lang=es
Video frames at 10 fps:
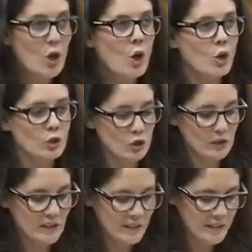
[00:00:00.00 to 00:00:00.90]
otros
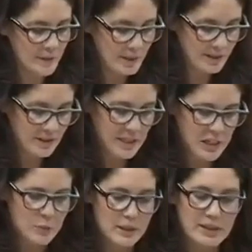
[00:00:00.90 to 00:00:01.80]
necesitan mantener
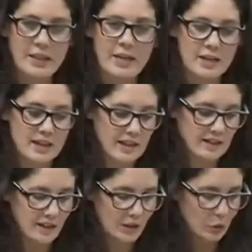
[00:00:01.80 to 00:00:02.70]
y aumentar la
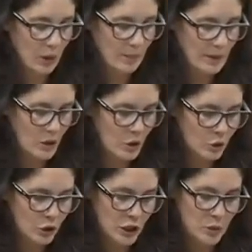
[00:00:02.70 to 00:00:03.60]
riqueza de sus amigos
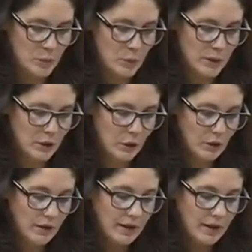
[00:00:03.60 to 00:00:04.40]
con dinero público